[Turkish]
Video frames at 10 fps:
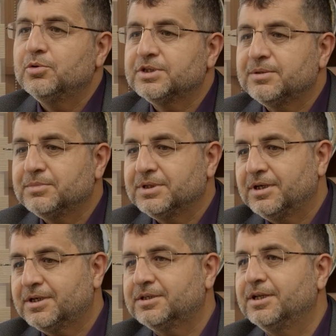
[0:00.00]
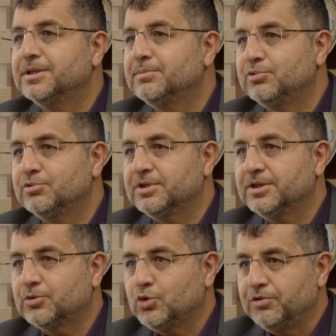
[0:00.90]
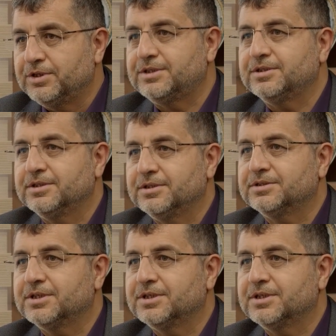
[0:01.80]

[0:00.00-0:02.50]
Hocam e, hakikaten de bu e, Covid e,